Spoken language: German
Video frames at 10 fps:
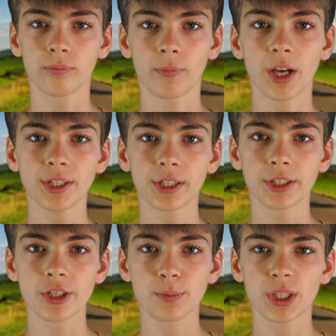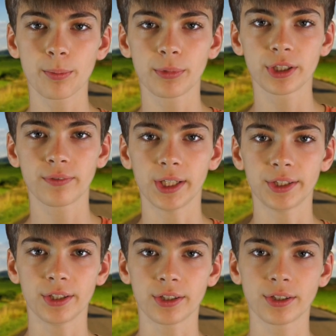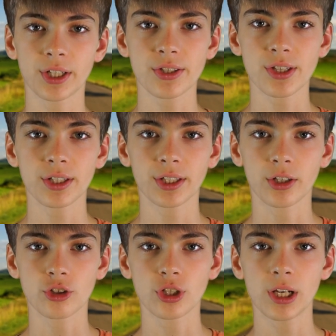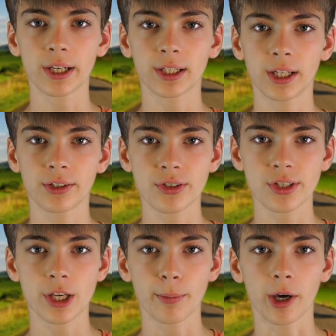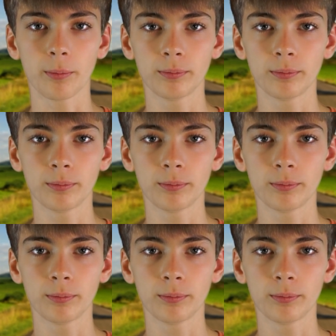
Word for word: Weiter geht es mit der Bildqualität. Das ist eigentlich ein schnell erklärtes Thema.